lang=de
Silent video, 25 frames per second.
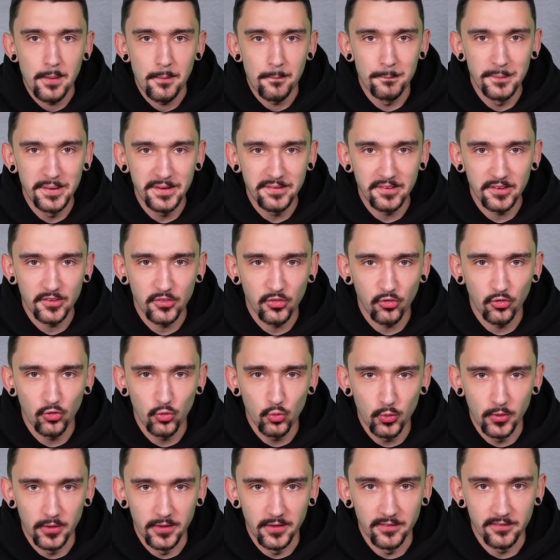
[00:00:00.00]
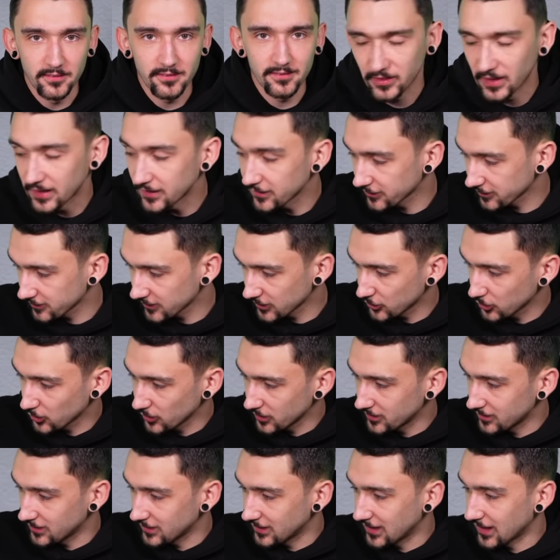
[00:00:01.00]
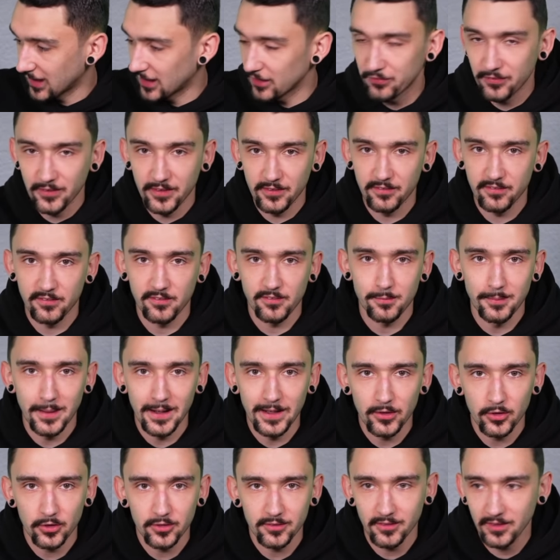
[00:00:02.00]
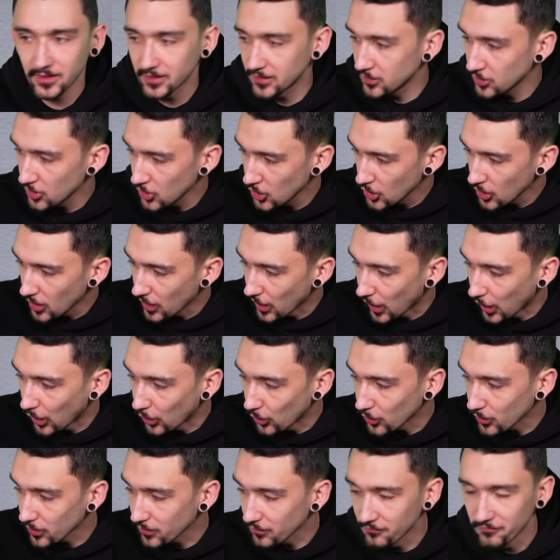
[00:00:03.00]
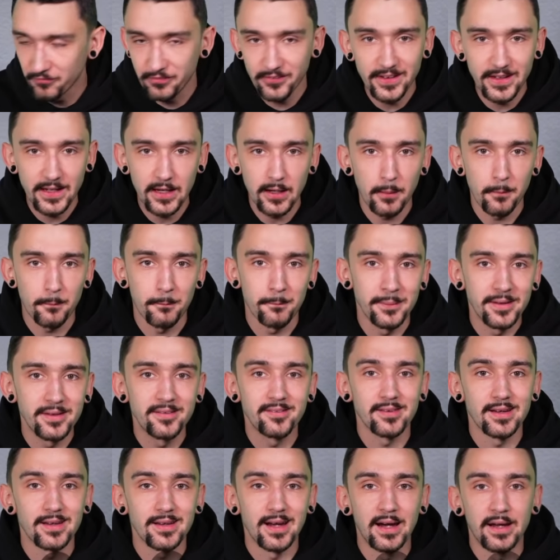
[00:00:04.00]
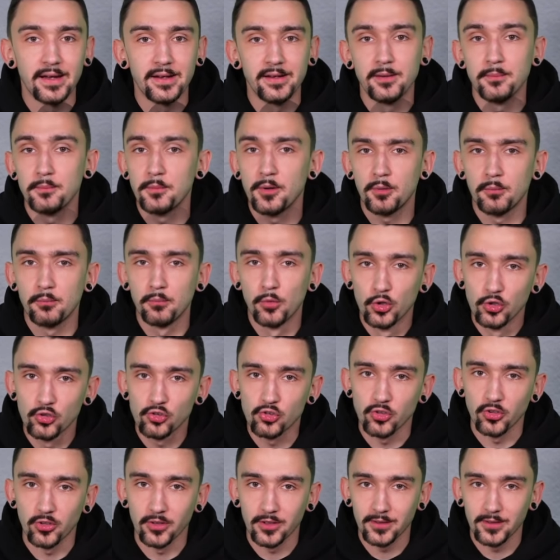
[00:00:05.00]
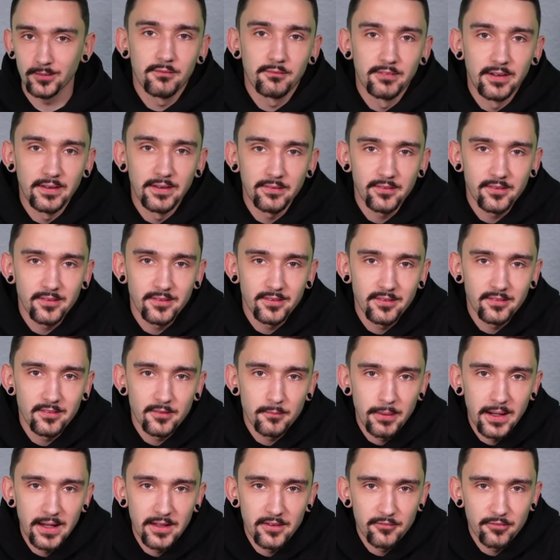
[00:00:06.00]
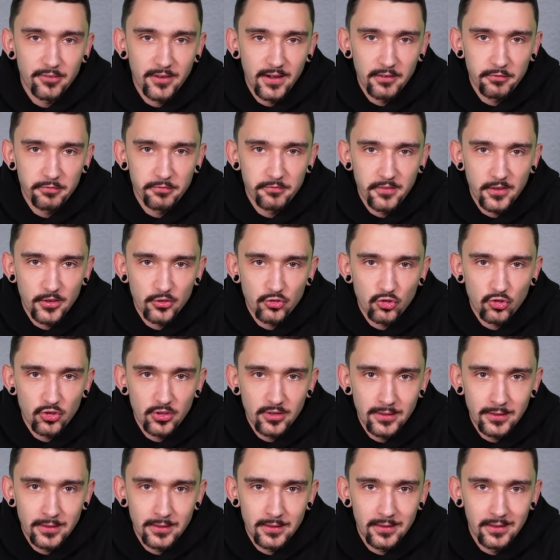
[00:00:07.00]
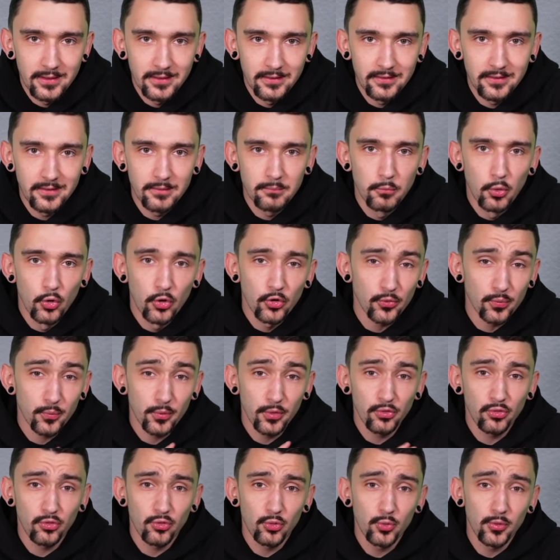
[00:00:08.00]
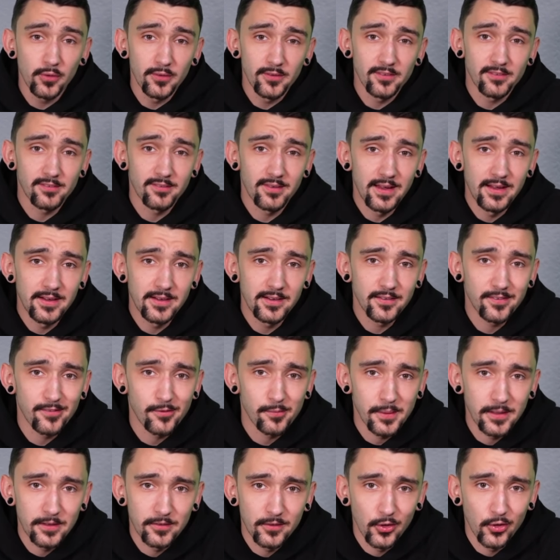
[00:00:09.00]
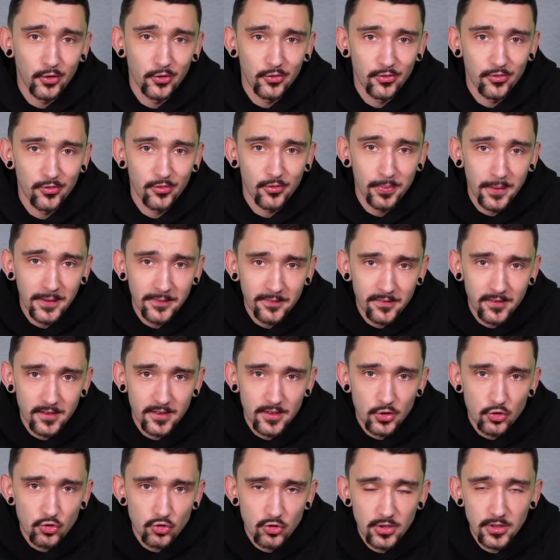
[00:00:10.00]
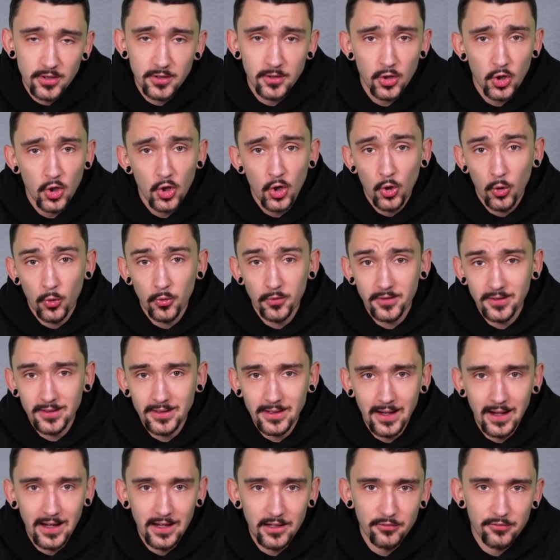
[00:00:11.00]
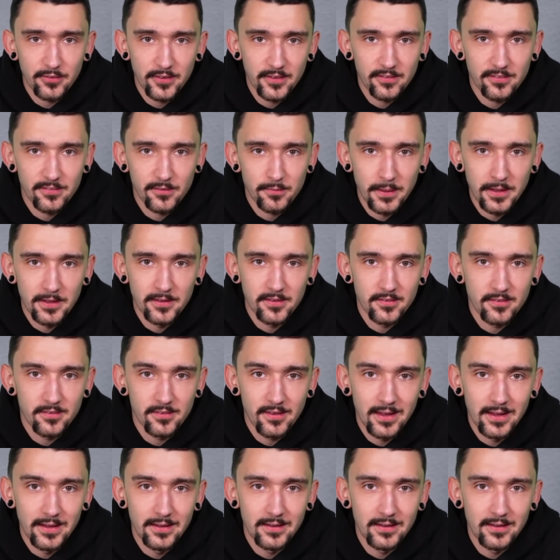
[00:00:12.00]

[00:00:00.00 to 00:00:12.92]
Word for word: mit dazu ist. Dann ist natürlich die KFS 2 dort drin auch wieder mit einem Mundstück. Wann sind diese beiden Pfeifen erschienen? Die Mosebreeze 2 ist Ende 2020 erschienen und die KFS 2 ist